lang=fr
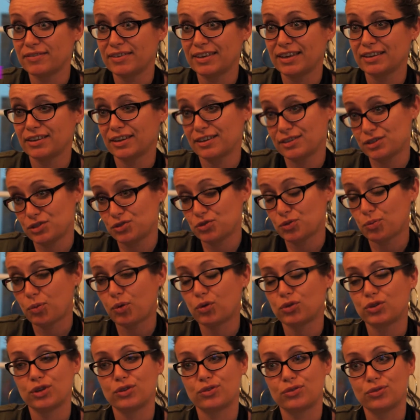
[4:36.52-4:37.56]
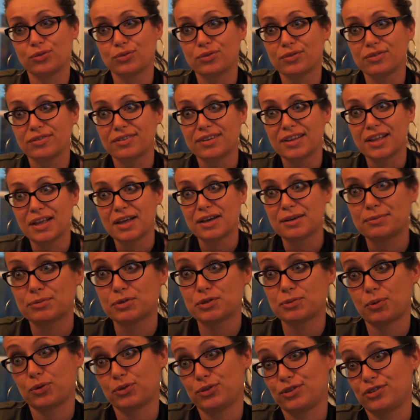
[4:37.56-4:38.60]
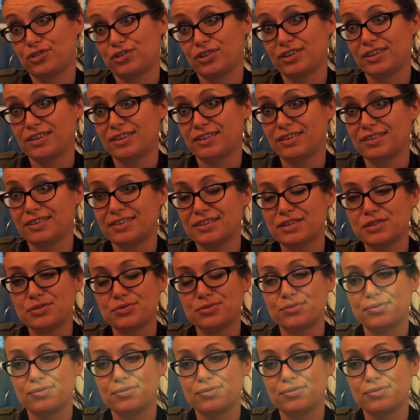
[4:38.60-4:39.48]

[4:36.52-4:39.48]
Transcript: avec un indice de protection pour se protéger des